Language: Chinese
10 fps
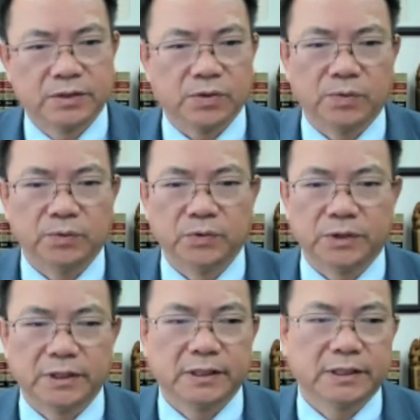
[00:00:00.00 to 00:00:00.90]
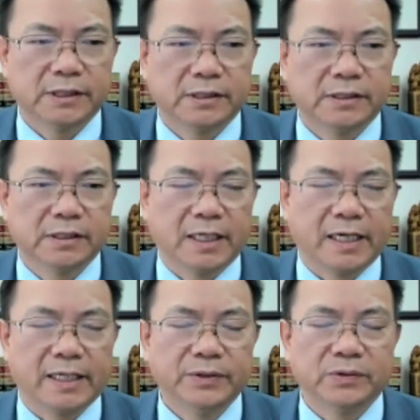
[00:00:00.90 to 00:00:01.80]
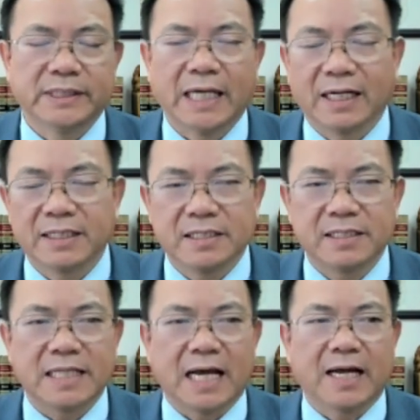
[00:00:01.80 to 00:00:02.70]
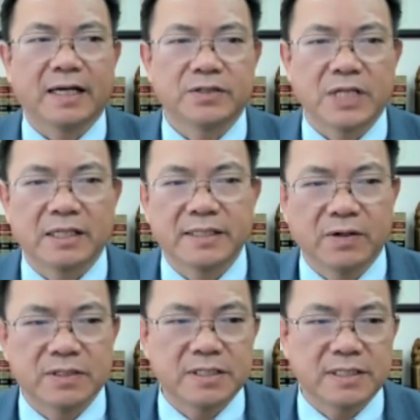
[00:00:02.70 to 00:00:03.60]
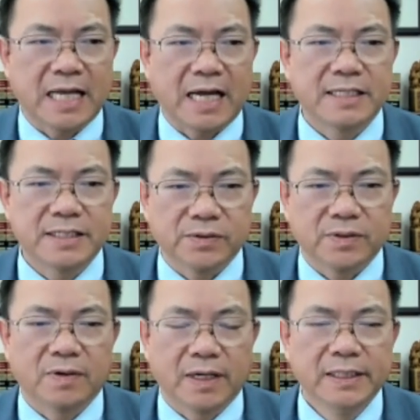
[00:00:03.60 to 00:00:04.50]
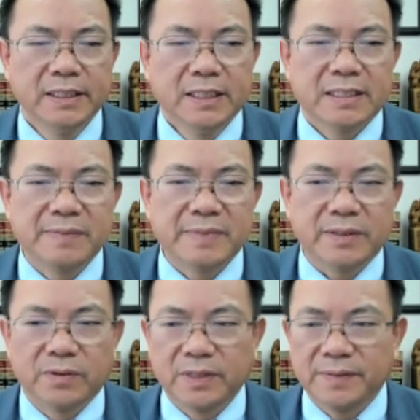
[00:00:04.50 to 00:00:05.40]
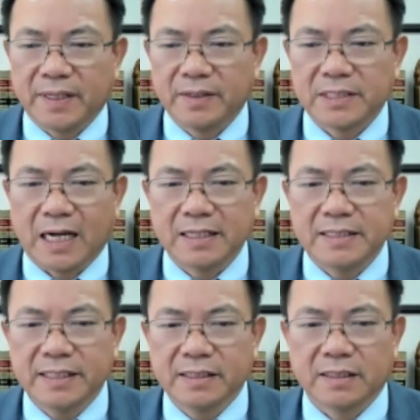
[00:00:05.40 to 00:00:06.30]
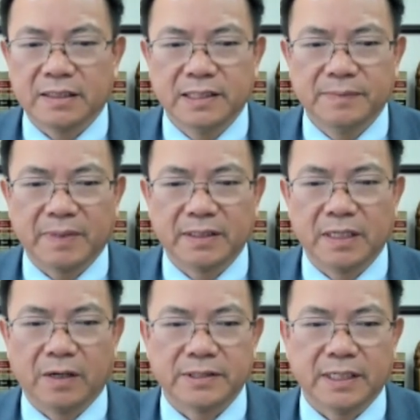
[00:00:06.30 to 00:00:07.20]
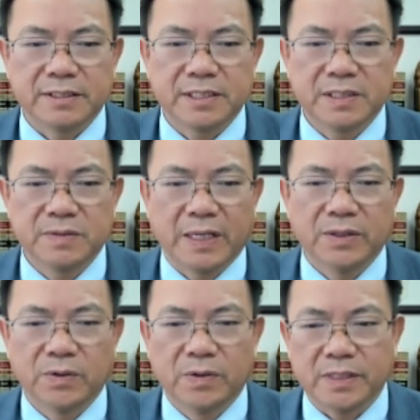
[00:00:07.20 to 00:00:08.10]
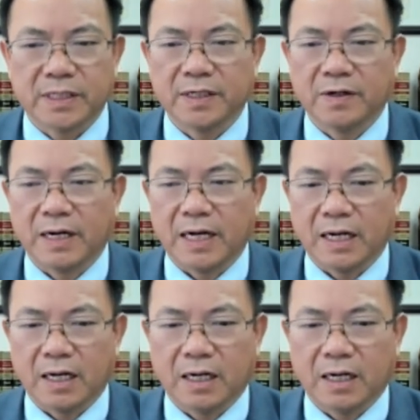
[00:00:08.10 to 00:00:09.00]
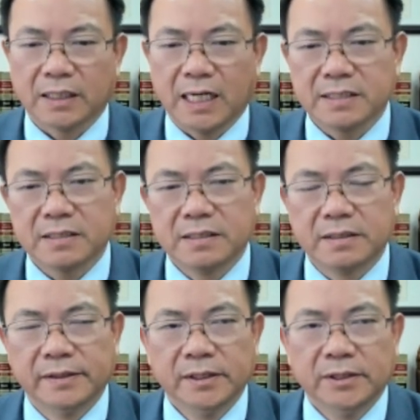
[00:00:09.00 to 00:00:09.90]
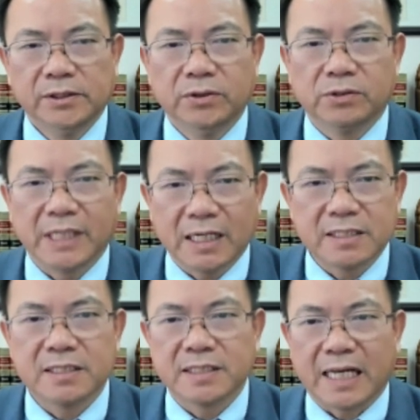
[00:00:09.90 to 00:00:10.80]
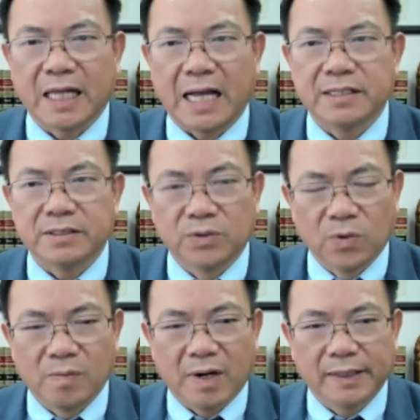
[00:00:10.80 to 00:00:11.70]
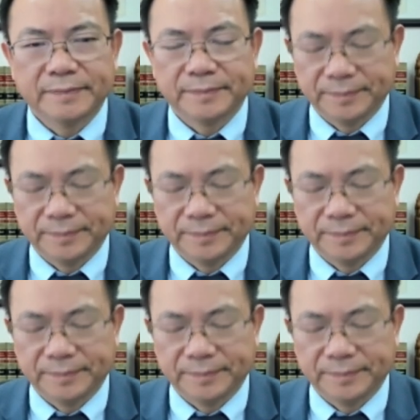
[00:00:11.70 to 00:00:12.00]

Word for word: 各种武器。呃，用枪自杀、上吊自杀这种的话，在美国里边常见的，一般好像四万多人的话，啊、呃，他是用枪自杀的案子多吗？